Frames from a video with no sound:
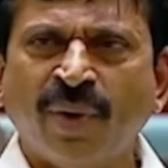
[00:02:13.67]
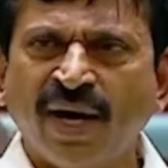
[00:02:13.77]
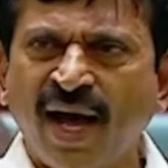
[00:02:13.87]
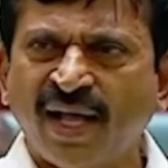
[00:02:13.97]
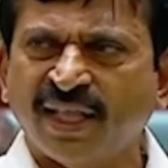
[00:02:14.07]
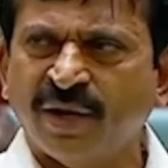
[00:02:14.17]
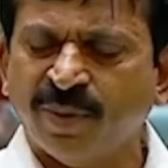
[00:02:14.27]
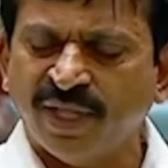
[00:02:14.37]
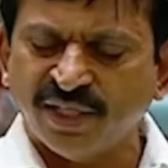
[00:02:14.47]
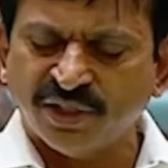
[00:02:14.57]
ఉమ్మడి
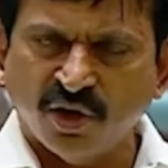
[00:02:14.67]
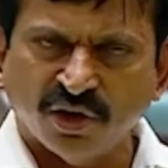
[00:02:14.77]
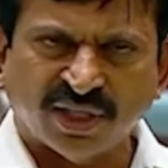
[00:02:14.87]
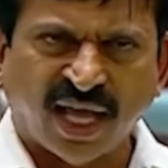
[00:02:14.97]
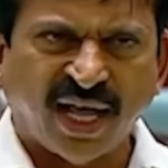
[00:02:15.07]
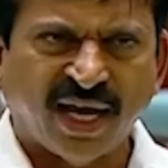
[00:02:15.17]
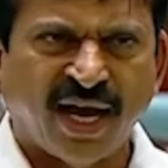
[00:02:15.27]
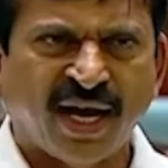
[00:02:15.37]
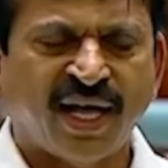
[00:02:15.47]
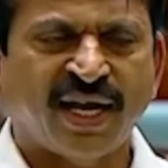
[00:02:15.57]
ఆంధ్రప్రదేశ్లో
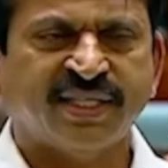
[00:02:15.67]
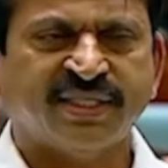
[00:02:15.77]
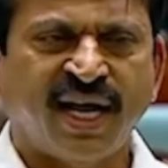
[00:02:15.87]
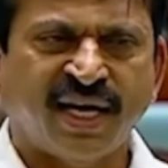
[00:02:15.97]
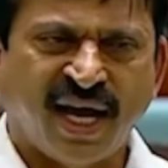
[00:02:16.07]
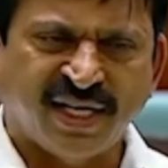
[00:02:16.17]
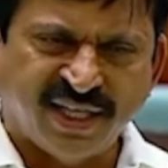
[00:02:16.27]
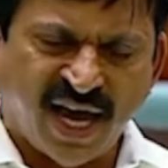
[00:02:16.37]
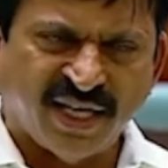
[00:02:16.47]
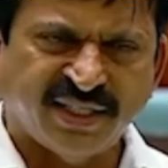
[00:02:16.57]
తెలంగాణ రాష్ట్రానికి
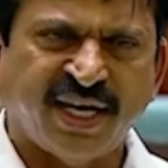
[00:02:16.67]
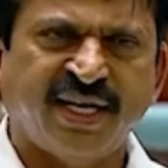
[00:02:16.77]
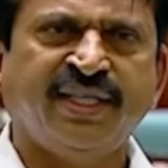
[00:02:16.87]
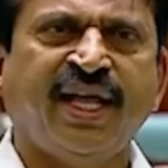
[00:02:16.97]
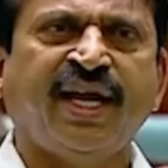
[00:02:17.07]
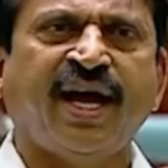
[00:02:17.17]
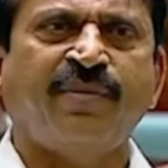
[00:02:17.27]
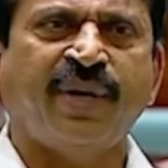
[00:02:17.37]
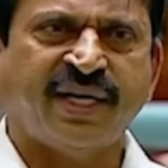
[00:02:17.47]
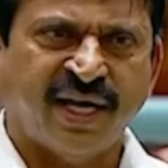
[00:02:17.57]
అన్యాయం జరిగిందని
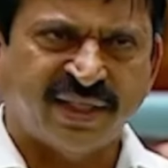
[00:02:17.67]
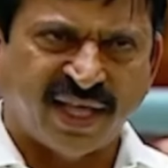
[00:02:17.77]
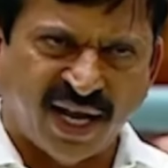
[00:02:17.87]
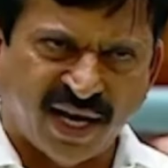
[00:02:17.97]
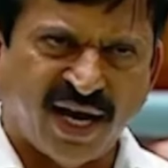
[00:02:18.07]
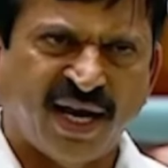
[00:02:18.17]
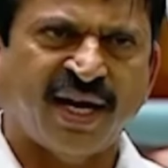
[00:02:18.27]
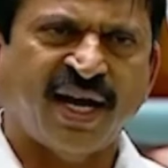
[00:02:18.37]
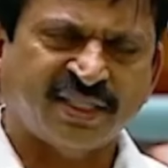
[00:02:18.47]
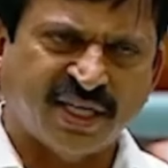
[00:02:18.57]
కాబట్టి తెలంగాణ
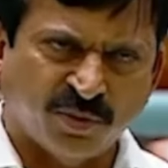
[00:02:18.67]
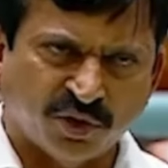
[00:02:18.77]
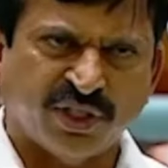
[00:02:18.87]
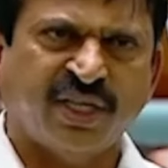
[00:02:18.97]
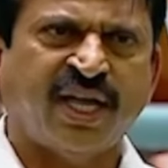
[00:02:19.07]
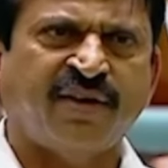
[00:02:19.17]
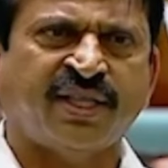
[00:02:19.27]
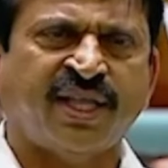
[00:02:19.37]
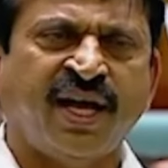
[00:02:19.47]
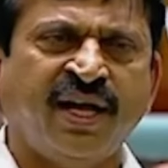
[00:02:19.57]
రాష్ట్రం వచ్చిన
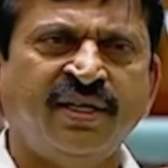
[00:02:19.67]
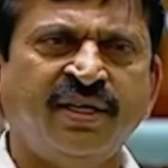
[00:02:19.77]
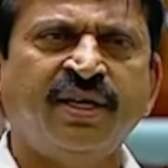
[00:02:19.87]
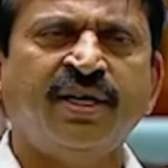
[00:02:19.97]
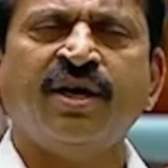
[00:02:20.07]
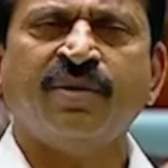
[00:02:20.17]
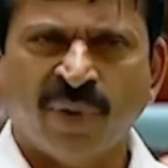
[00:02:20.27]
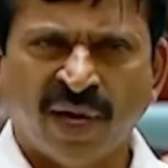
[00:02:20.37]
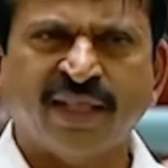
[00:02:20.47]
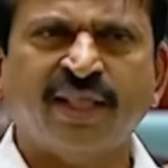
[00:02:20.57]
తర్వాత
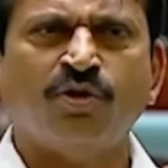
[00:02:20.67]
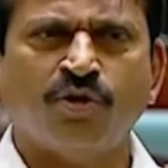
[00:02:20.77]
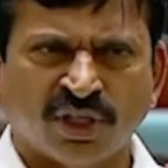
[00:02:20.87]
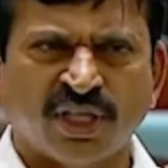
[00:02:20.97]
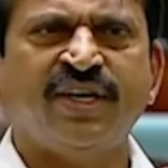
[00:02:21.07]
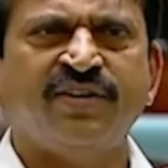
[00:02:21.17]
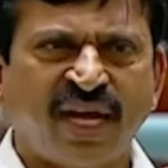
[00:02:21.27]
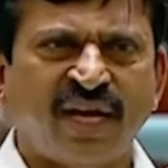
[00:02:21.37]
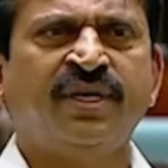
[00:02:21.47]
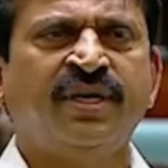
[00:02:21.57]
మనందరం కొత్త
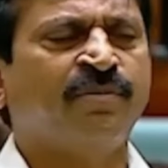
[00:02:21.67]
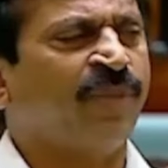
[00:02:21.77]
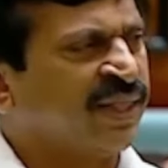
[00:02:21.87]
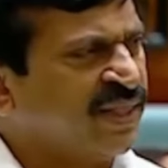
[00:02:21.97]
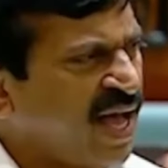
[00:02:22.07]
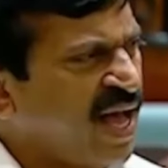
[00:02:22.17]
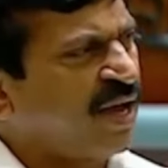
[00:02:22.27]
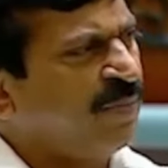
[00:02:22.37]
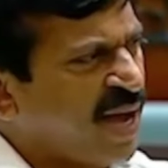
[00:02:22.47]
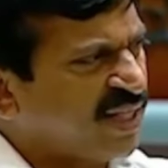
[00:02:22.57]
జీవితం
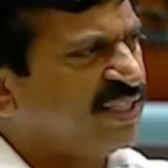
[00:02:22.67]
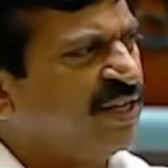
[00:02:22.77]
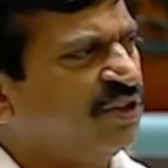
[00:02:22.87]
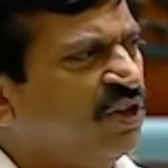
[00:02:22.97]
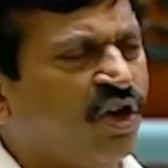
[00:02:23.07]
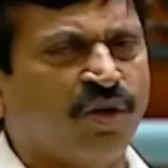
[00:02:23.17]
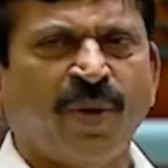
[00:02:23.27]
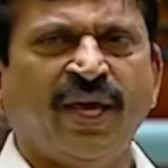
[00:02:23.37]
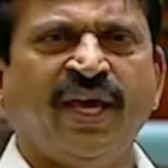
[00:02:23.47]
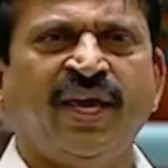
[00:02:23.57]
పద్దాక పాత
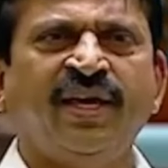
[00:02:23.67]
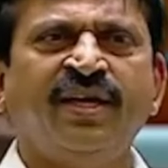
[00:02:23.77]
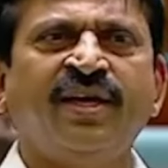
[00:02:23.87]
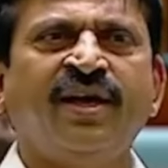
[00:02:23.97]
జీవితంలోకి పోయి